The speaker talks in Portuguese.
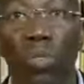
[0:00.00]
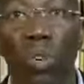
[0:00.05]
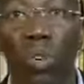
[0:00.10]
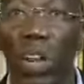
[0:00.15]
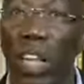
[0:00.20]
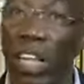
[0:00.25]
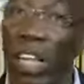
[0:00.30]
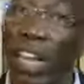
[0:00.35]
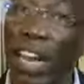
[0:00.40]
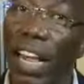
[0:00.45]

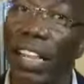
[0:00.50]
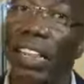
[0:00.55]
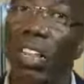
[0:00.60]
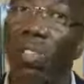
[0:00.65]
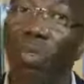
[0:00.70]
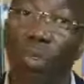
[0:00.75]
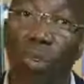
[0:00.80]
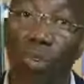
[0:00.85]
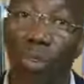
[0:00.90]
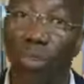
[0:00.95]
Ora que lá está
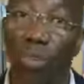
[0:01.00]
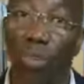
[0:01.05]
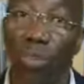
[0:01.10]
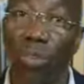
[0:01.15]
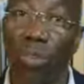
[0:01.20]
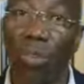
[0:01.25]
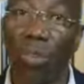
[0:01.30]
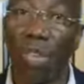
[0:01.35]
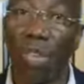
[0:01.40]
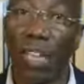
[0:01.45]
torto,
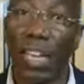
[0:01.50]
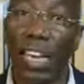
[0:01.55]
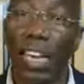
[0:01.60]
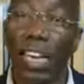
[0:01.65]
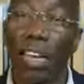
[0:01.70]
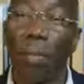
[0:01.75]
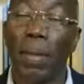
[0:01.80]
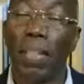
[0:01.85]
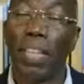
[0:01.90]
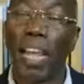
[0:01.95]
e
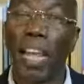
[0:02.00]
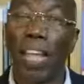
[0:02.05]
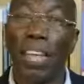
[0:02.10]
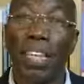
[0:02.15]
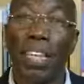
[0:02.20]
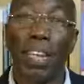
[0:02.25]
que na metade,